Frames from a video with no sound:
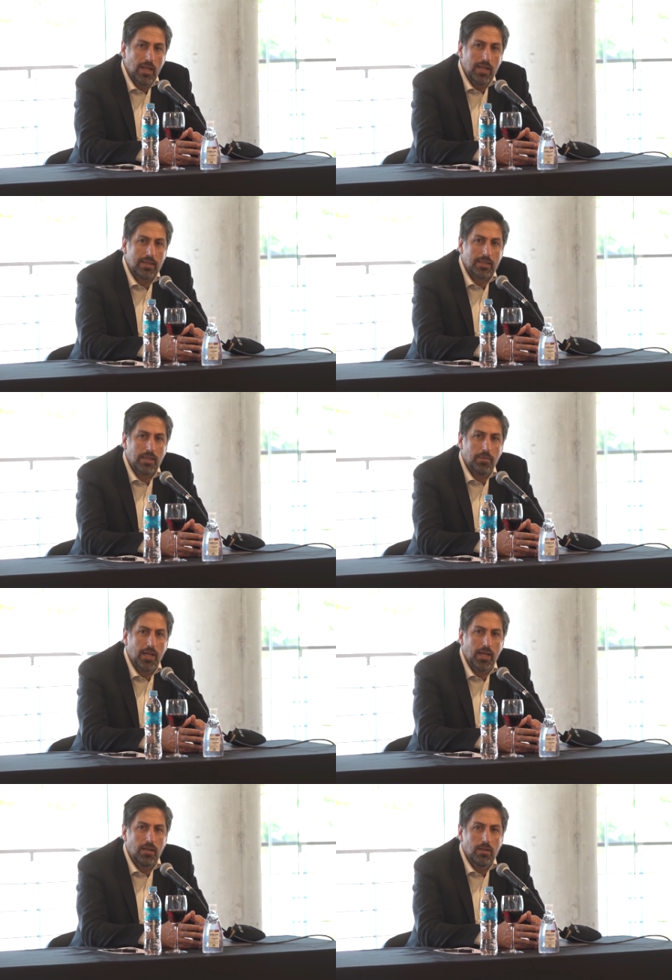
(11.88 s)
Esta
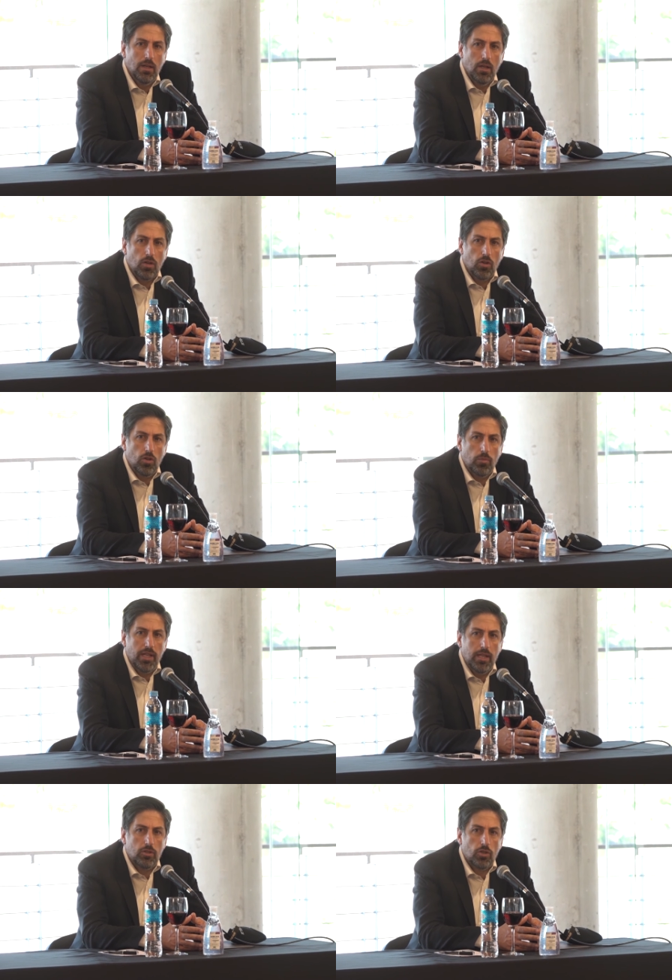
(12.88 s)
semana, con los
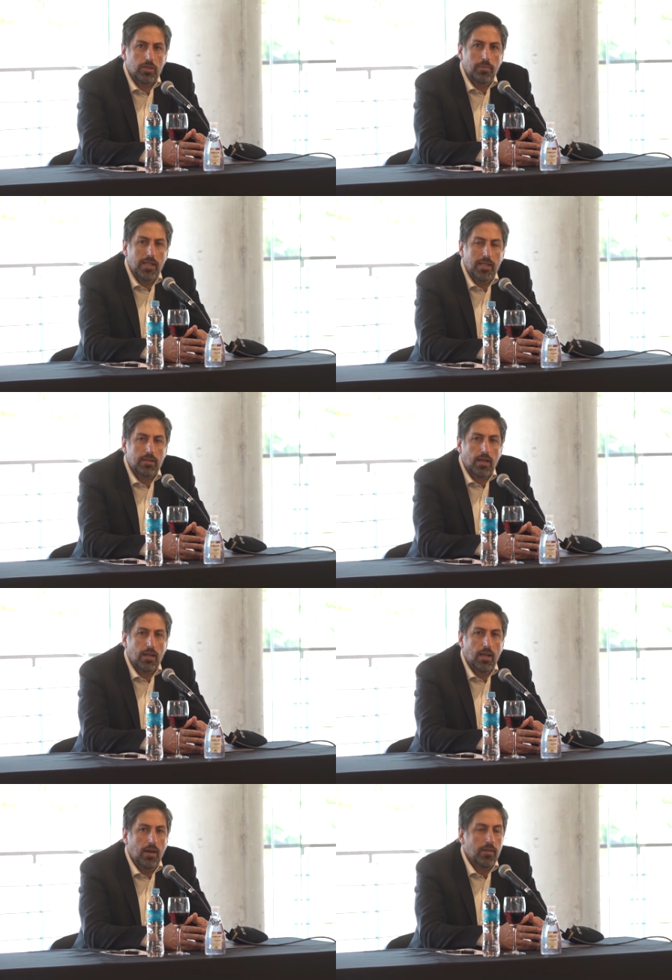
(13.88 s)
ministros y
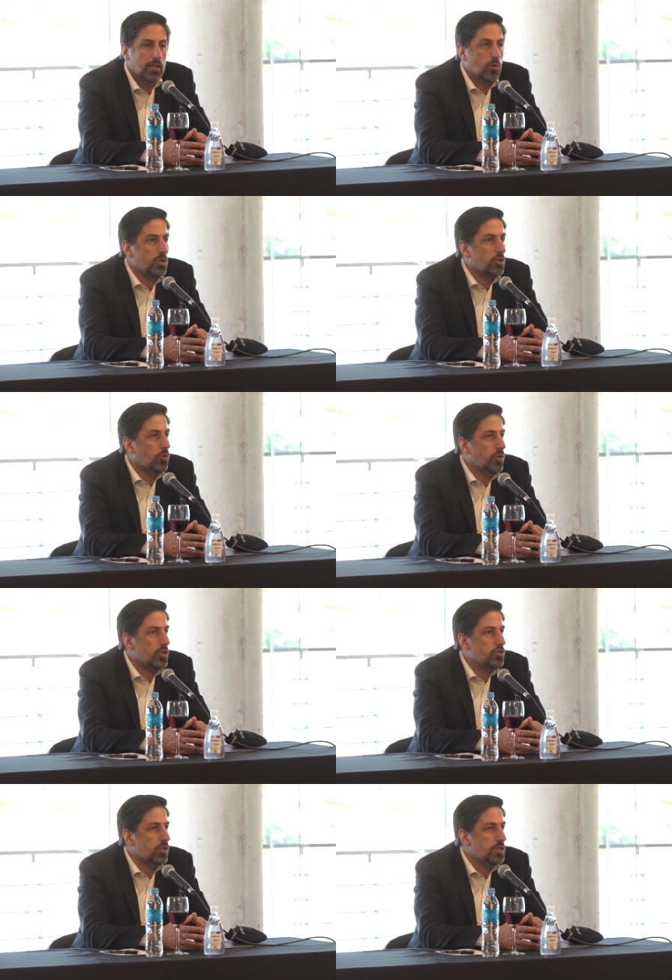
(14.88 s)
ministras de las 24
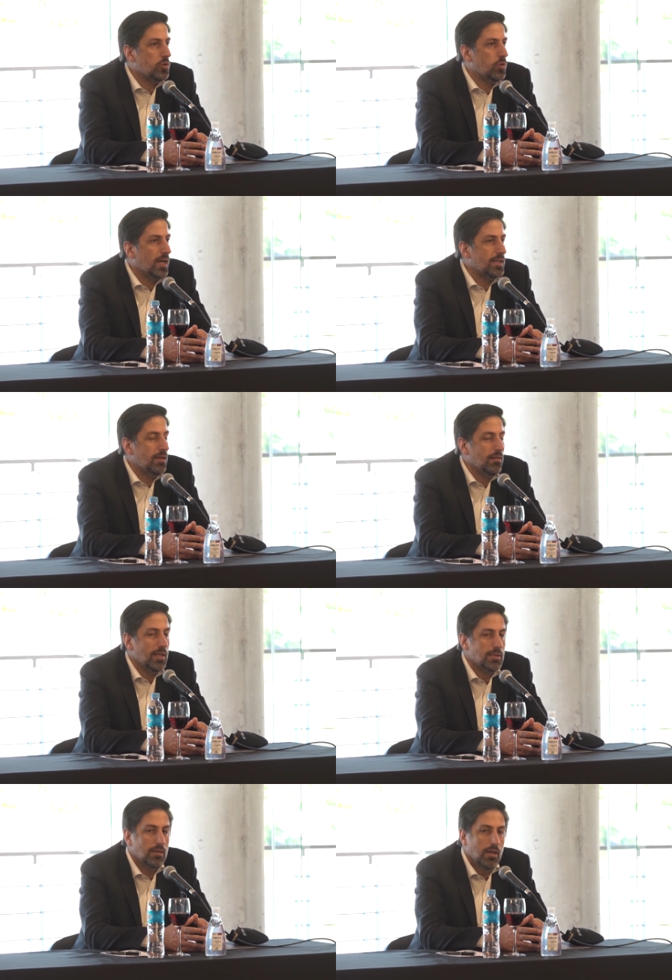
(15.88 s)
jurisdicciones
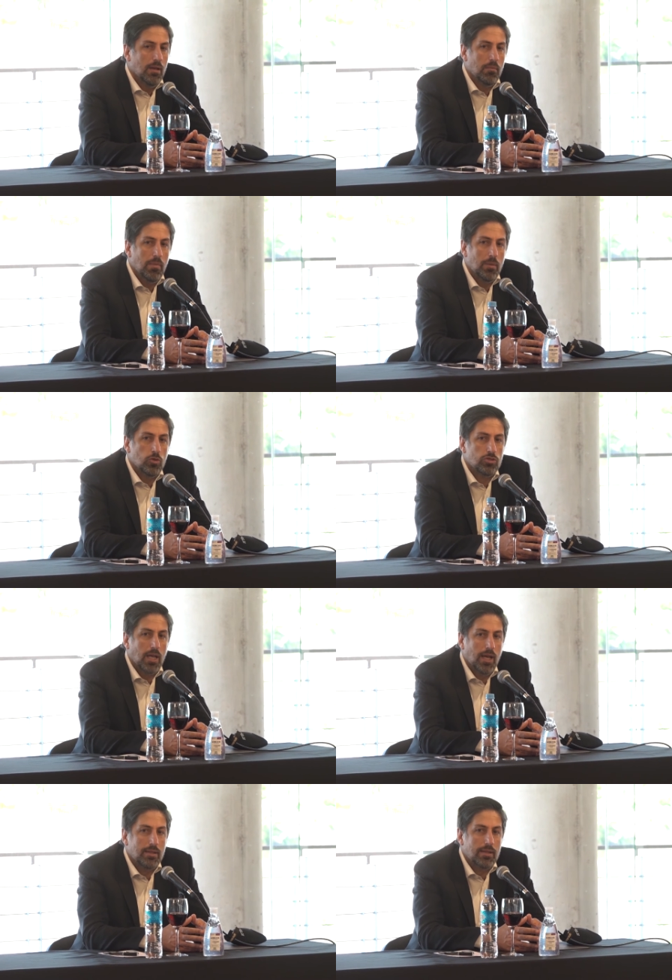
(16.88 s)
educativas, vamos
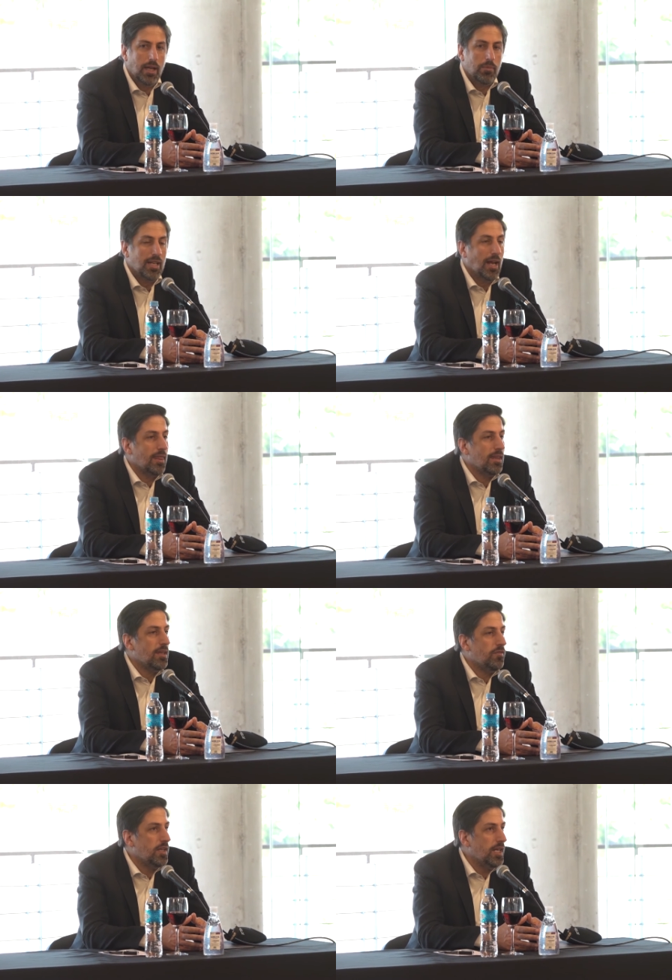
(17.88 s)
a terminar de
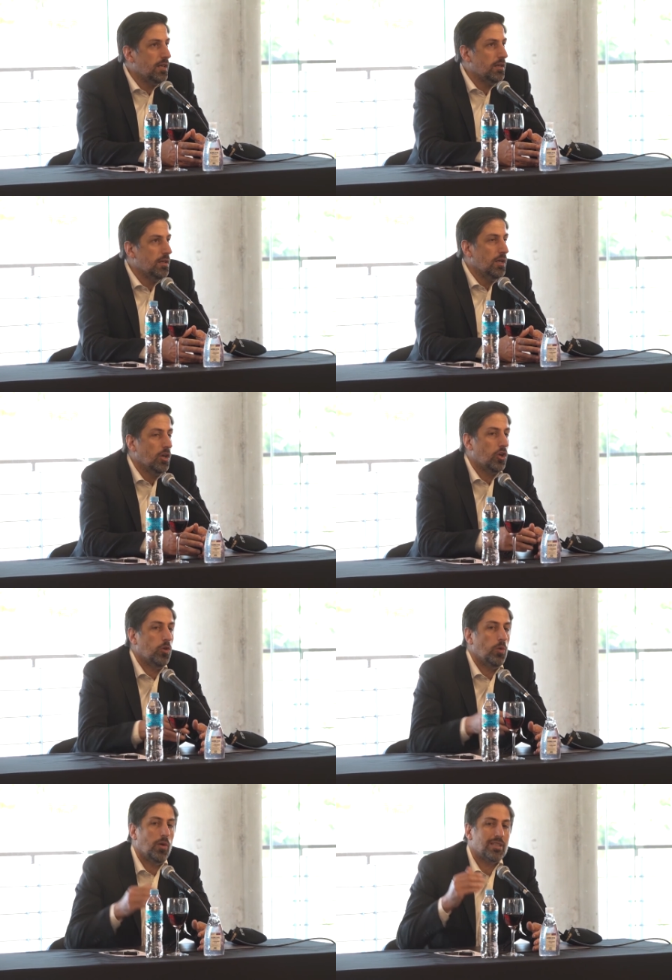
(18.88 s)
definir
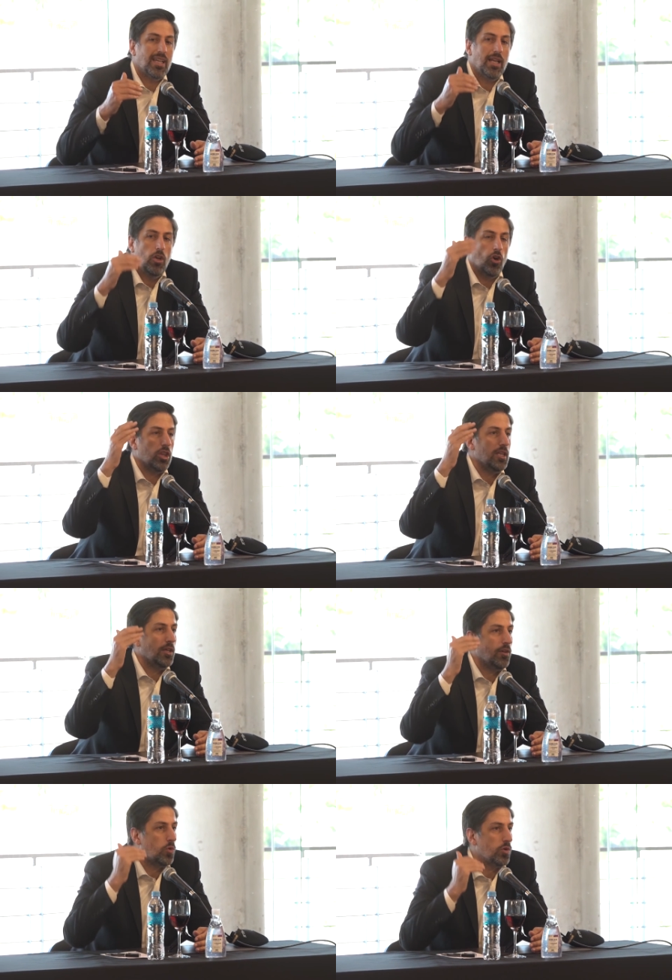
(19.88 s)
cómo va a ser el orden
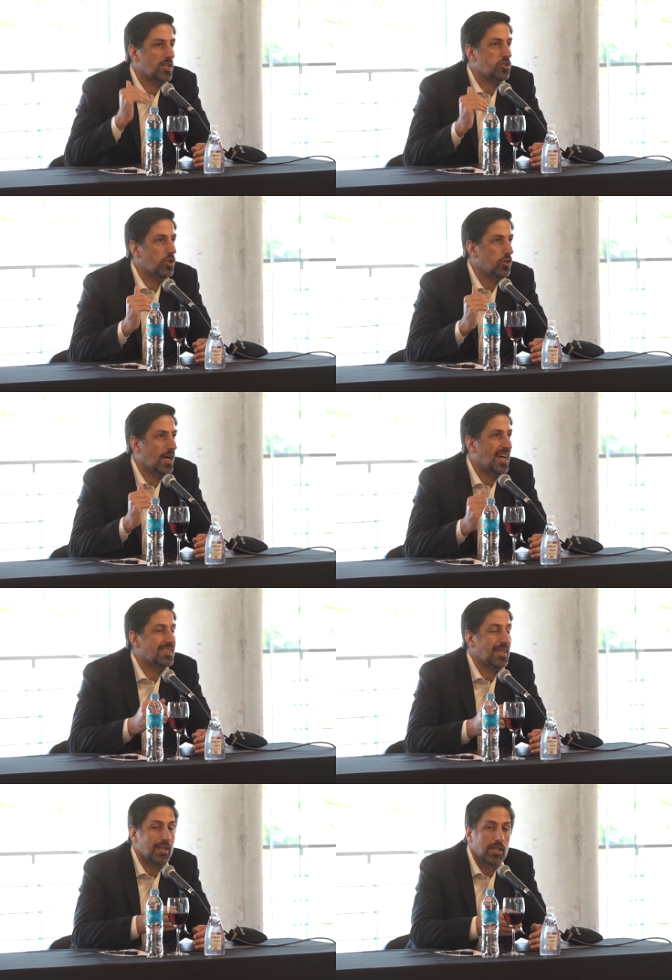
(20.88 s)
de vacunación
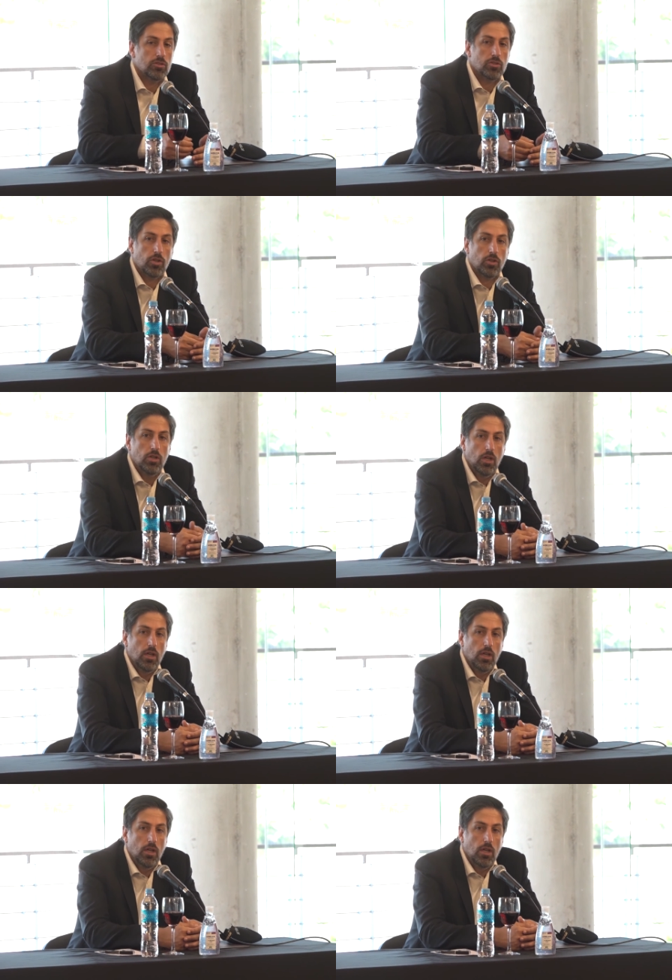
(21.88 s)
hacia adentro